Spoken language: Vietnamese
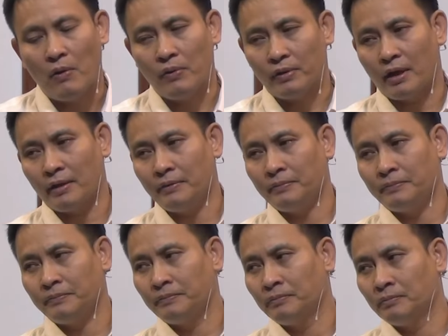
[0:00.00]
họ đã vào
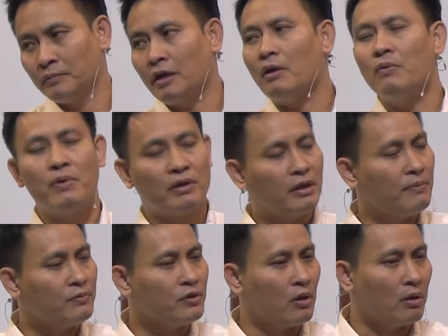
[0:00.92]
hội thánh
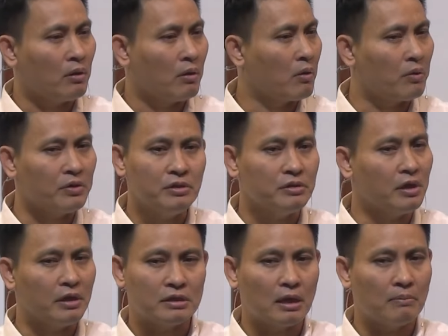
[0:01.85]
hãy cầu nguyện thêm cho họ
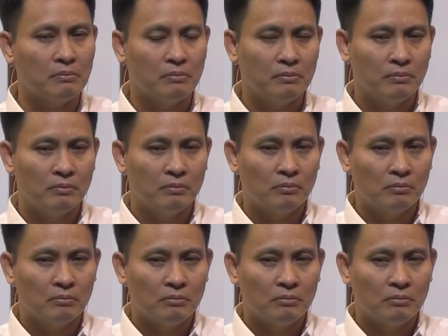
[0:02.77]
họ có những hình xăm